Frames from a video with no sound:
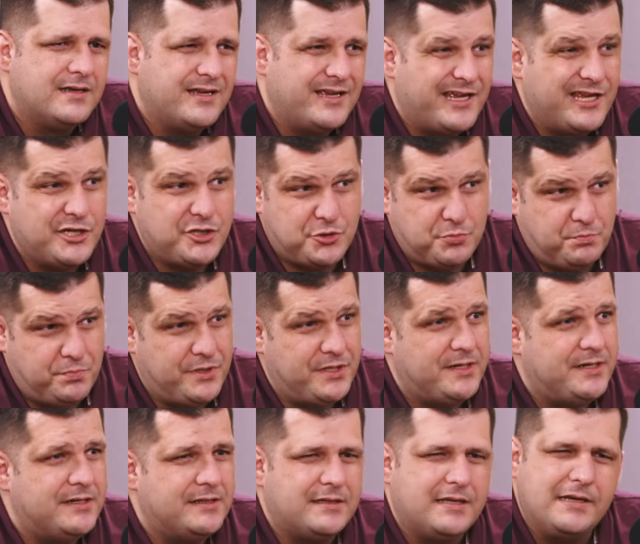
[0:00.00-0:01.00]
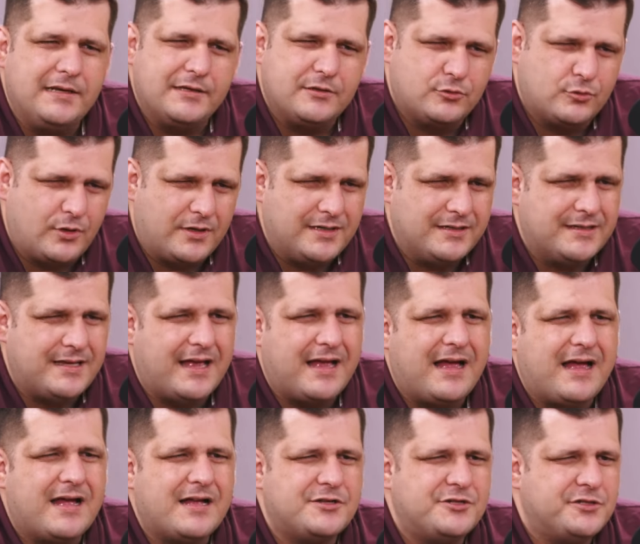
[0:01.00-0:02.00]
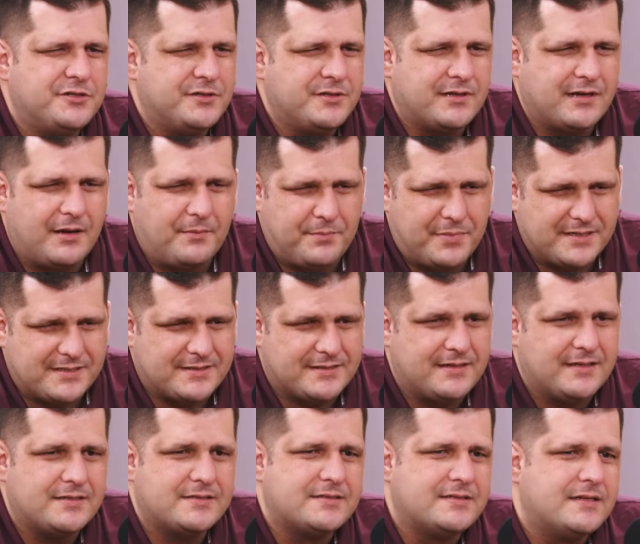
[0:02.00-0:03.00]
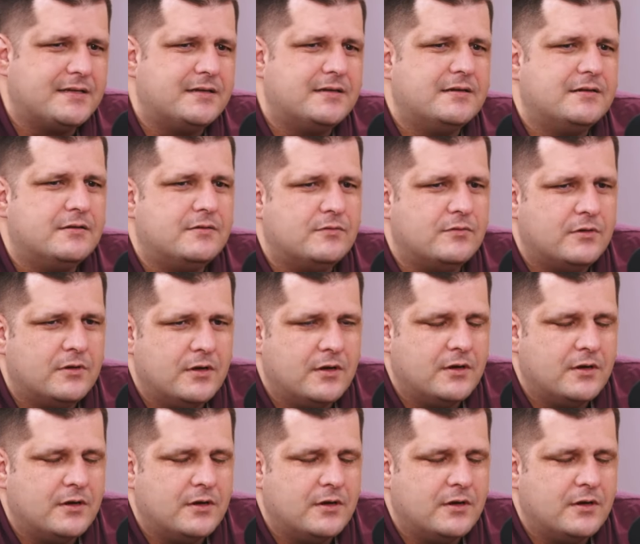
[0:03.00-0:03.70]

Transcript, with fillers: Respira intelectualidade, capacitação,